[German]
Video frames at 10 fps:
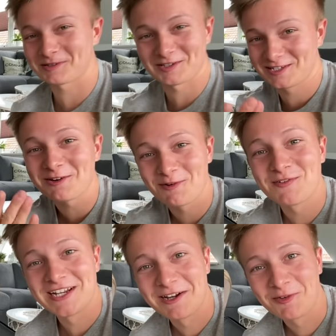Das sieht auf jeden
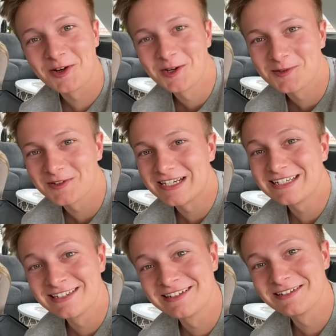Fall nicht nach Freude aus, oder?
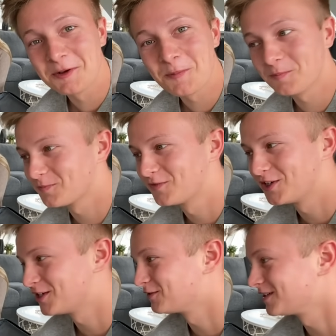
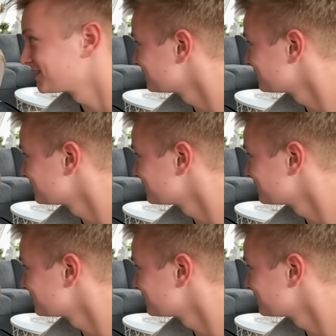Finde ich jedenfalls.